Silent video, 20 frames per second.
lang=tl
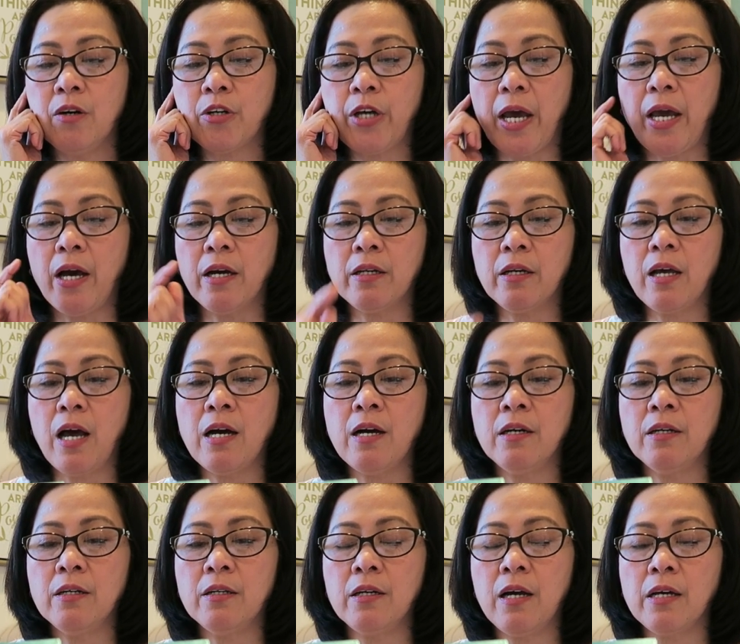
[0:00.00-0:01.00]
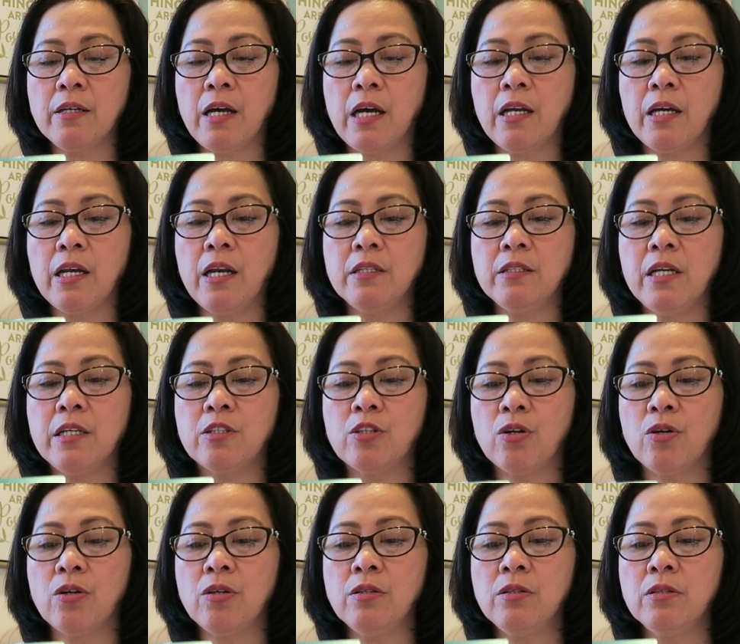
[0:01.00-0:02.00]
Okay, ang, ang, ang nakalagay lang
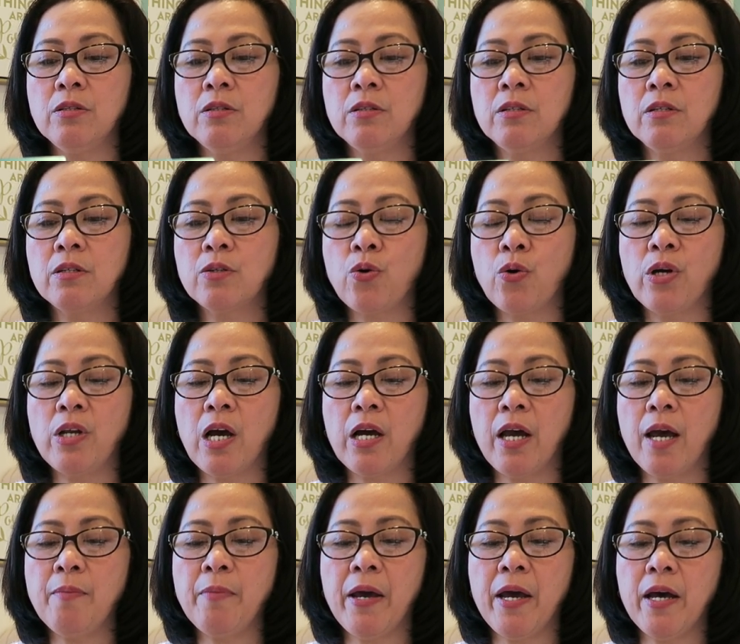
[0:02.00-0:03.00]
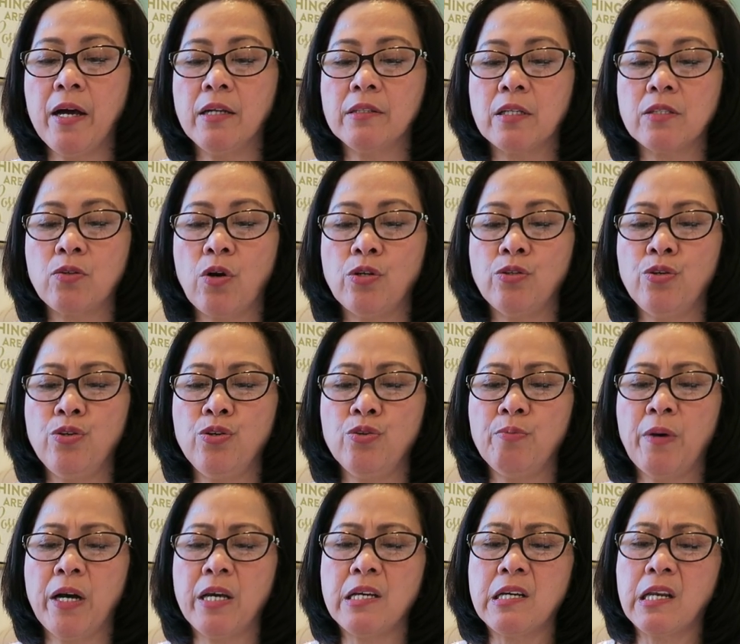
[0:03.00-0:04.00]
dito, kung ilang ml, tapos kung ano
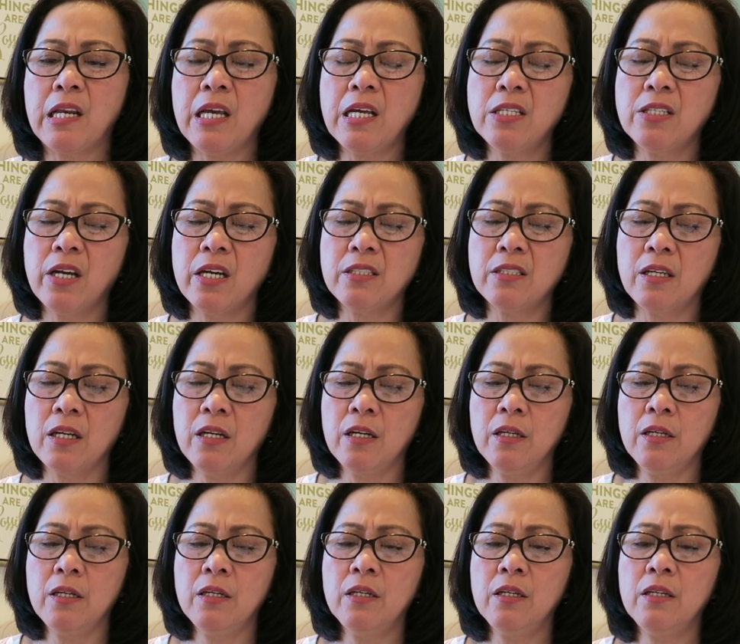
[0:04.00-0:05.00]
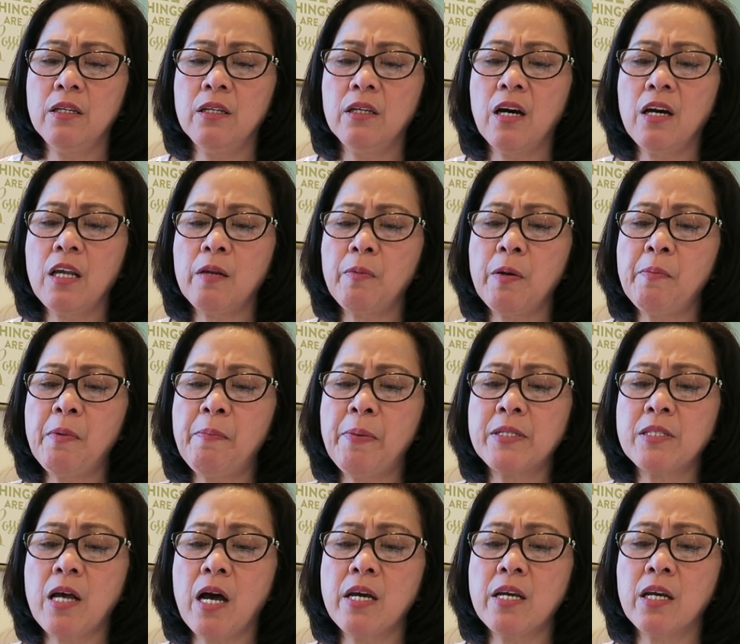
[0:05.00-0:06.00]
yung mga ingredients. Ang hirap naman
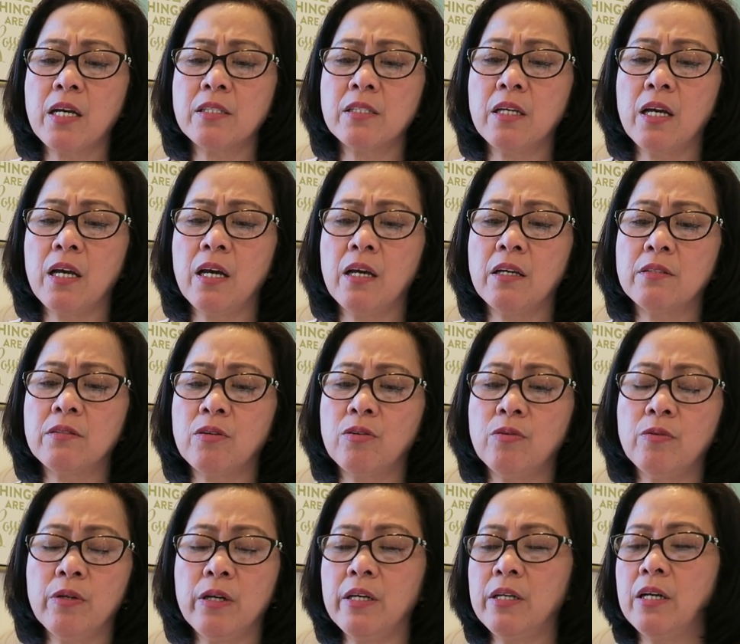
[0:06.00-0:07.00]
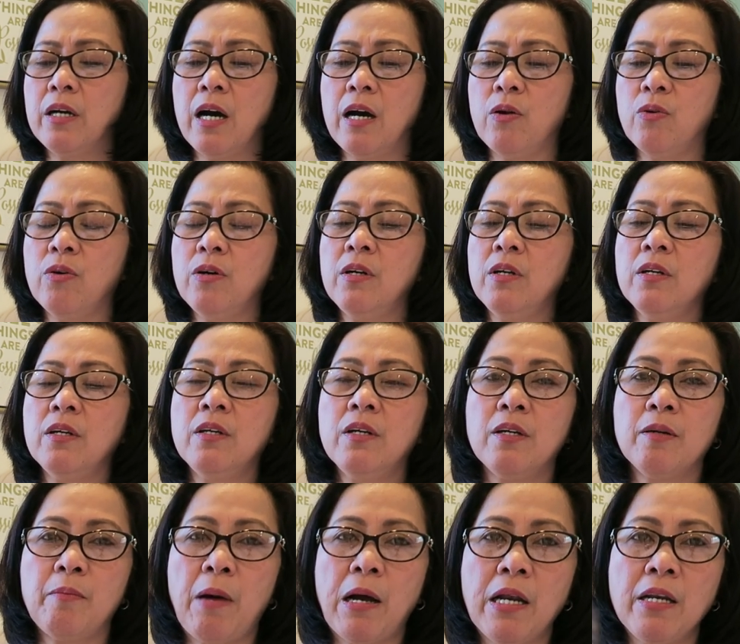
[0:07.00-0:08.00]
basahin kasi. So, anyhow,
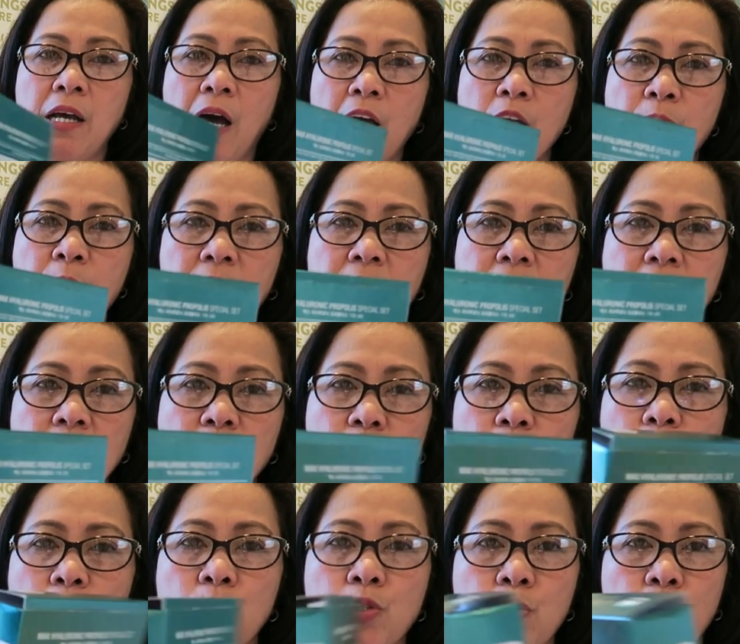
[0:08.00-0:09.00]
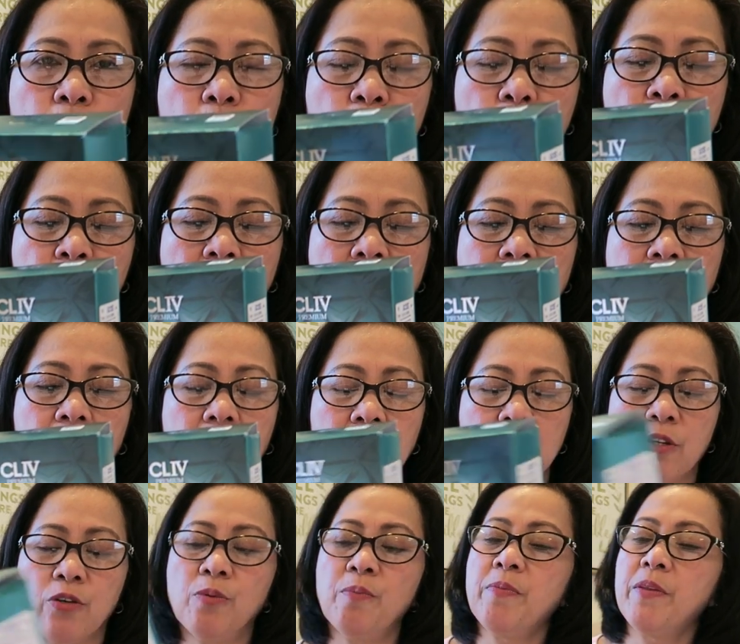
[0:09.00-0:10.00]
bala na kayo mag-research kung gusto nyo itong product
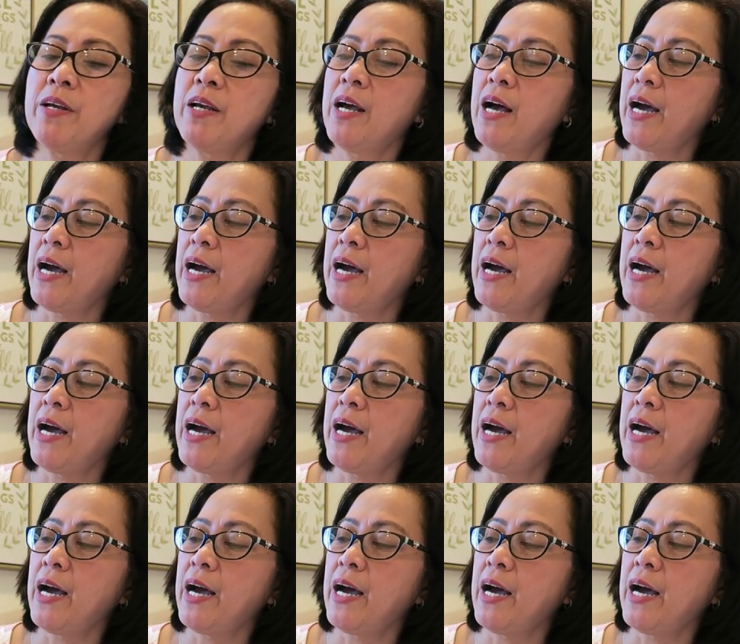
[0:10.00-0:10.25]
na to.